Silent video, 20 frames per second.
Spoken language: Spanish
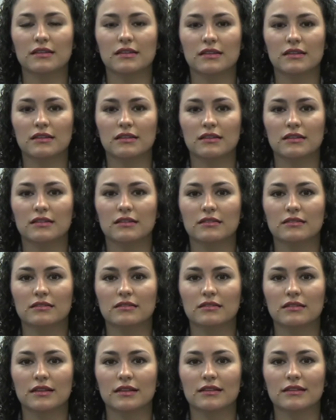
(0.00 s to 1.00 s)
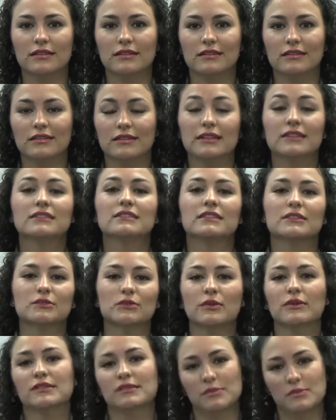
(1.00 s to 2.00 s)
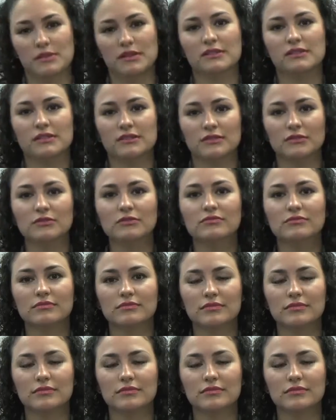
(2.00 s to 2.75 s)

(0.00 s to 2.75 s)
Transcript: de, estas nuevas empresas. ¿no?